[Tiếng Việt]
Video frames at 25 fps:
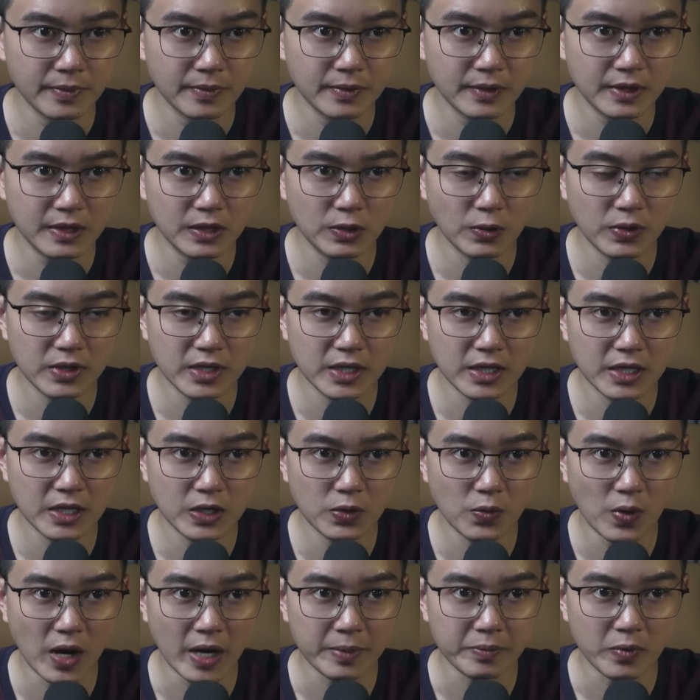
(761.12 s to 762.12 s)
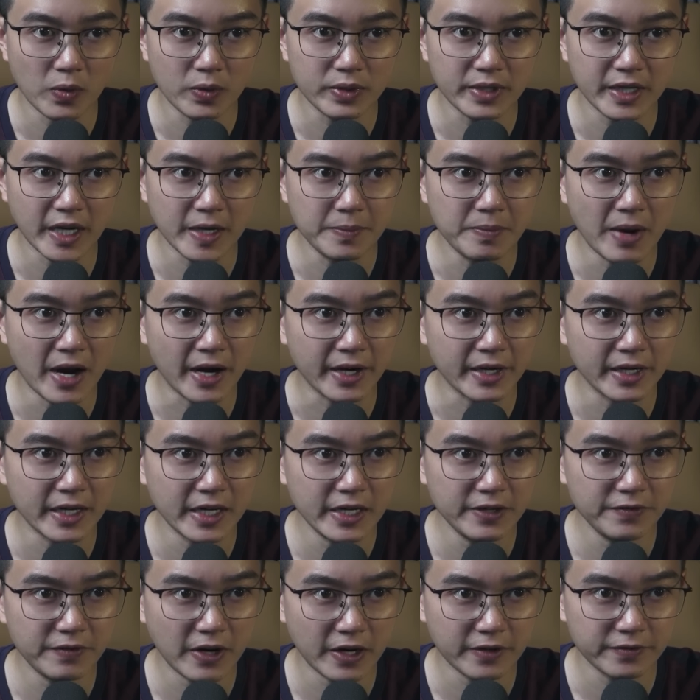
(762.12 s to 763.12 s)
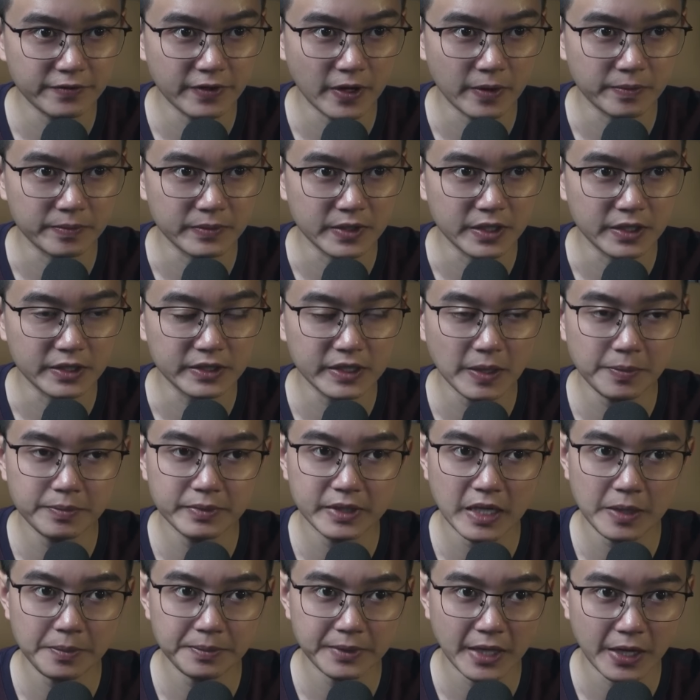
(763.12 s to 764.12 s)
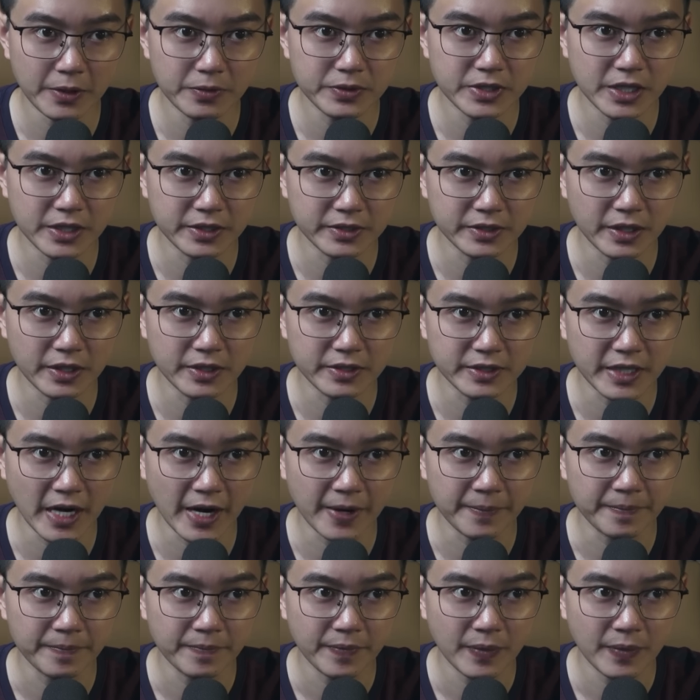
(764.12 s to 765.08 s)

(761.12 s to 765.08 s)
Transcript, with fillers: Tuy nhiên ngoài một dãy bàn ghế văn phòng được sắp xếp theo trình tự ra,